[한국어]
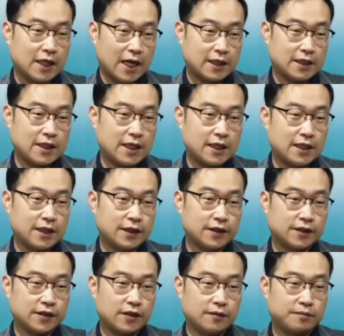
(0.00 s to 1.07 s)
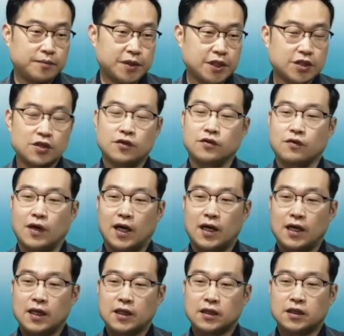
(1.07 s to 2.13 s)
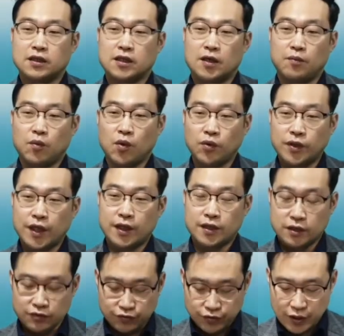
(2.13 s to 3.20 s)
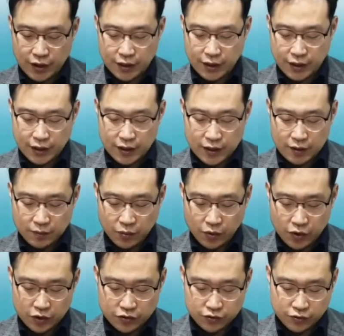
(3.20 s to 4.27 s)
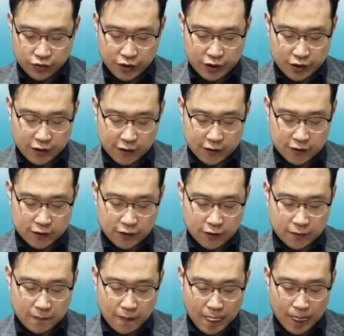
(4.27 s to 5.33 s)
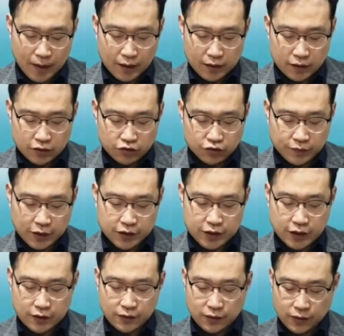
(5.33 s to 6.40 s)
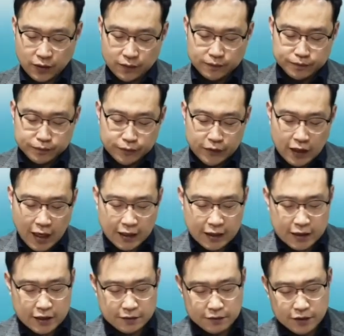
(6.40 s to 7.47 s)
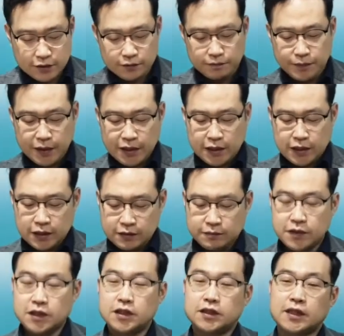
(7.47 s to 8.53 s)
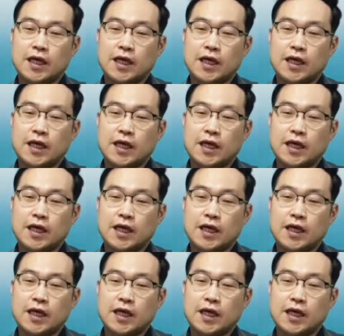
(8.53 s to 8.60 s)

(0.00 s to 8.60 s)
다니엘이 그런 비전과 그러한 모델을 우리에게 보여주고 있는 것이죠. 두 번째로 하나님은 믿음을